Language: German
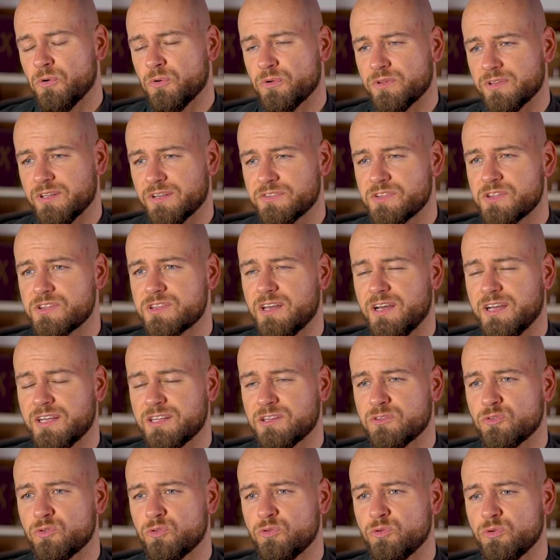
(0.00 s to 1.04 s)
Und das ist
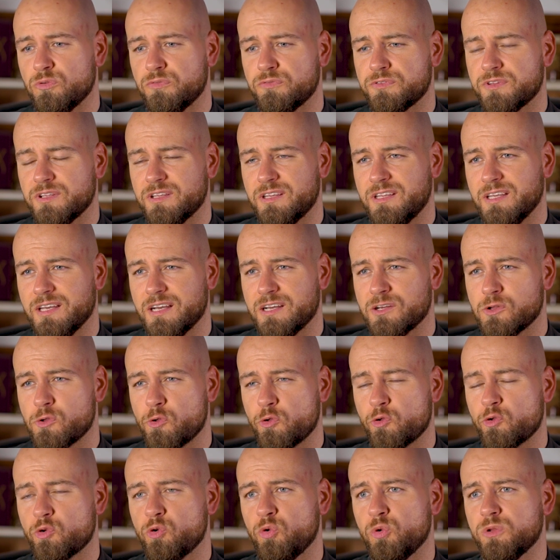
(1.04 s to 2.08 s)
ein Duft, der
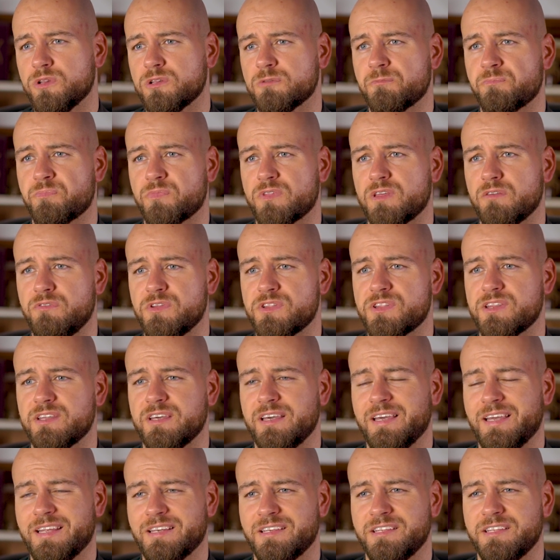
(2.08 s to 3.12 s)
schon gewisse
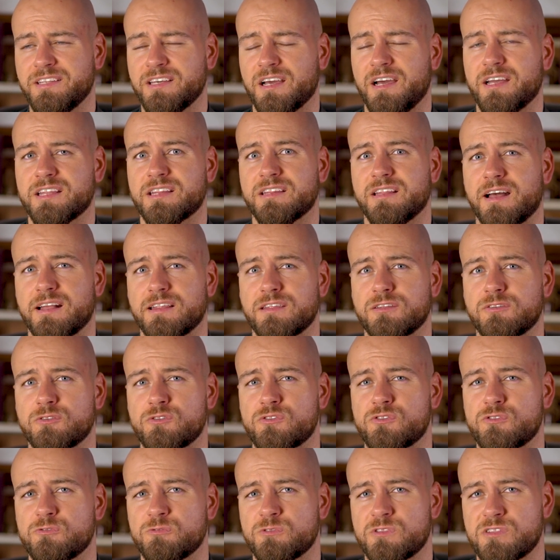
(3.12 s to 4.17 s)
Ähnlichkeiten hat
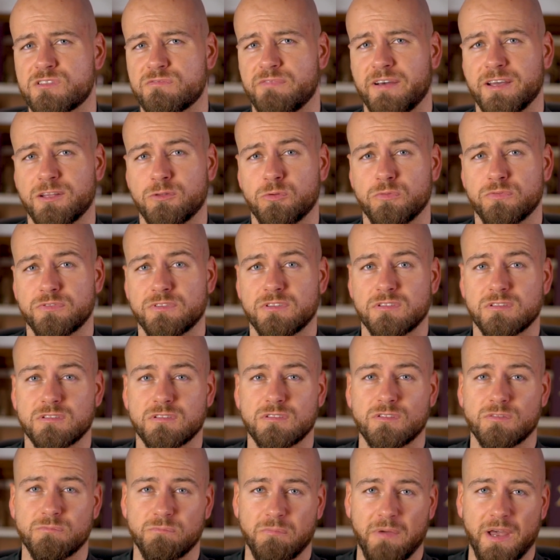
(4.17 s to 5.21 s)
zu zwei
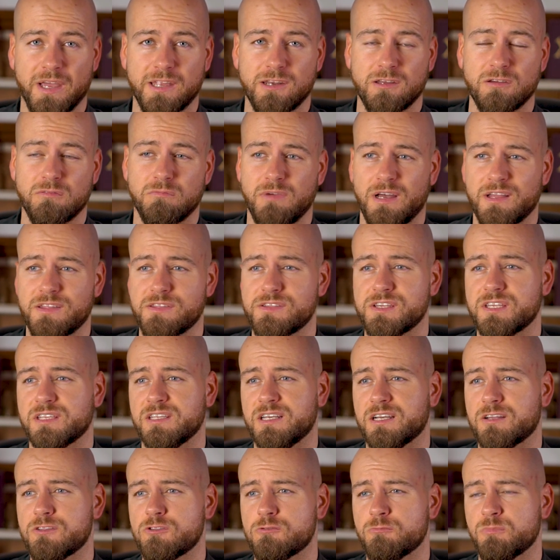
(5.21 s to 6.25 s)
Düften, meiner Ansicht
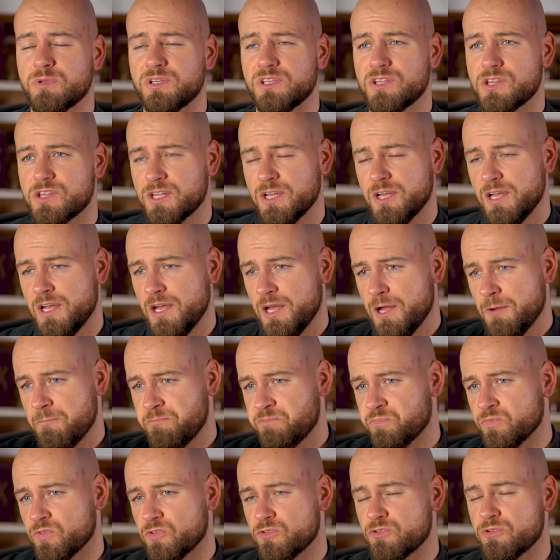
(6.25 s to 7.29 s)
nach zumindest.
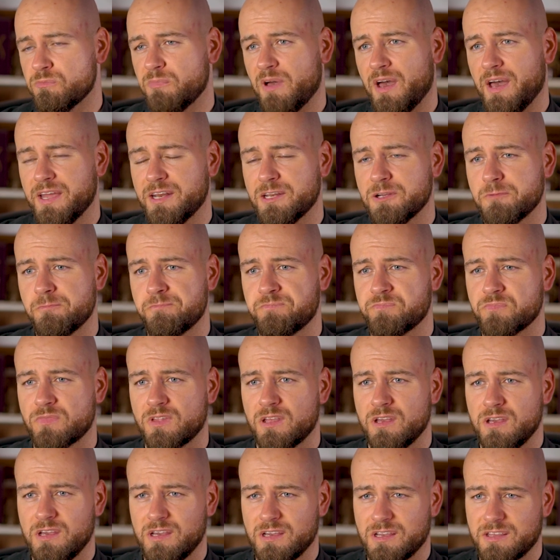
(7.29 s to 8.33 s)
Zum einen
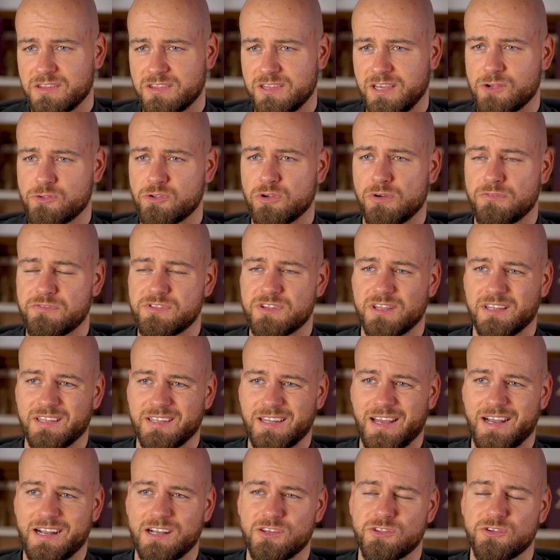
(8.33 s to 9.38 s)
Xerjovs
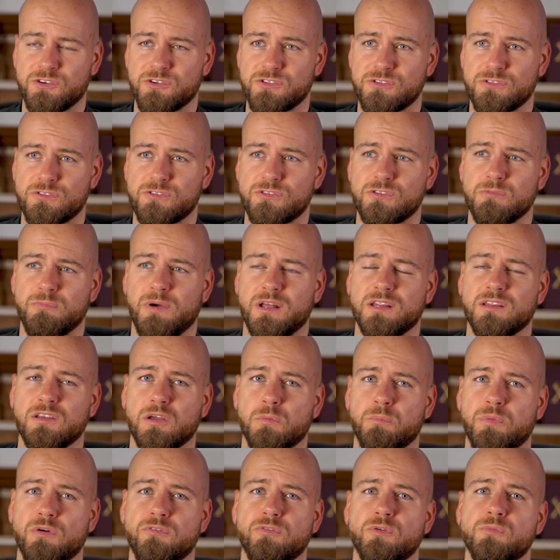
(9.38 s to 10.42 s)
Naxos, zum
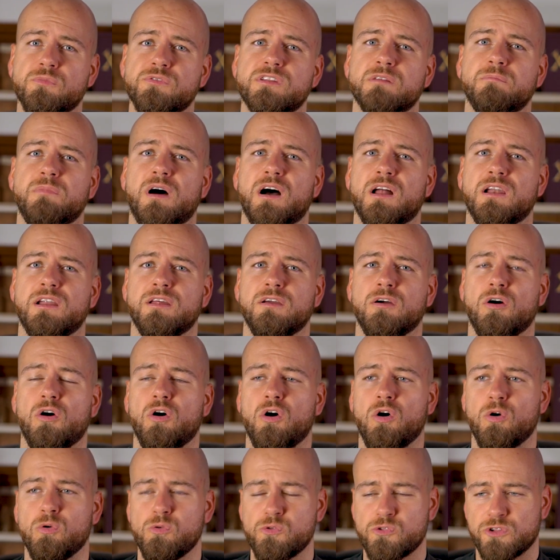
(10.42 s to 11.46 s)
anderen Parfüms de Marley
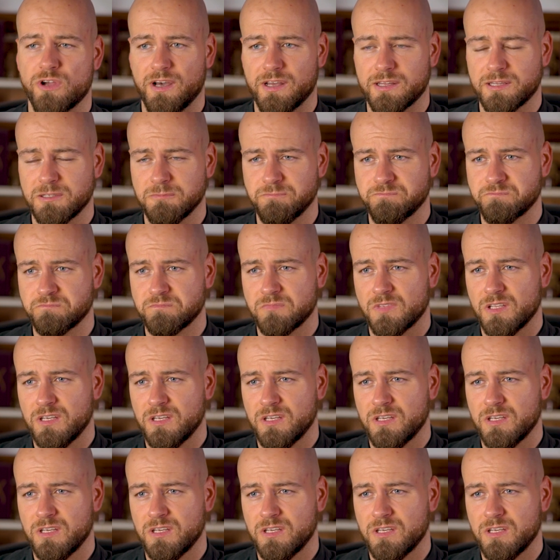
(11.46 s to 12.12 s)
Ojan.